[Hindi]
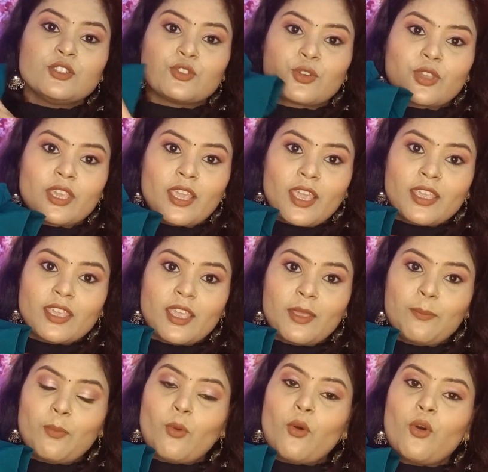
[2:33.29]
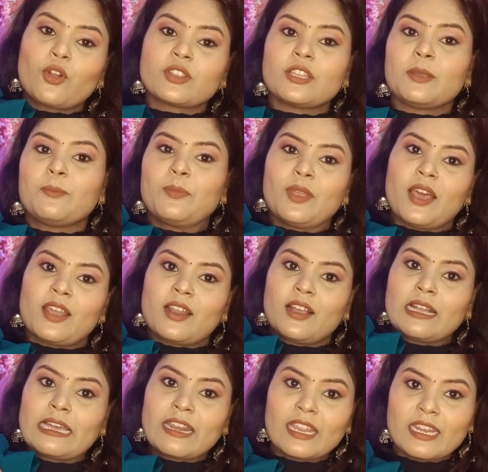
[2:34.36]
जो कि है ये बहुत ही प्यारा
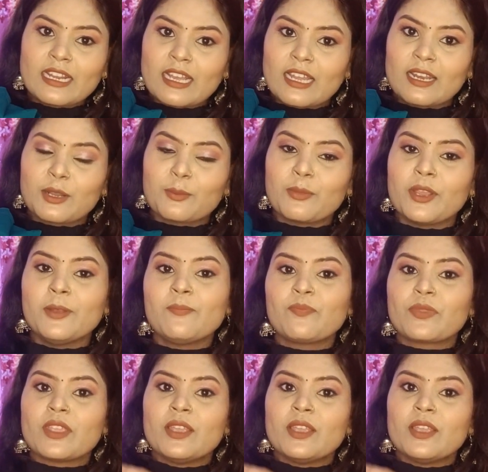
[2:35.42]
ग्रीन कलर में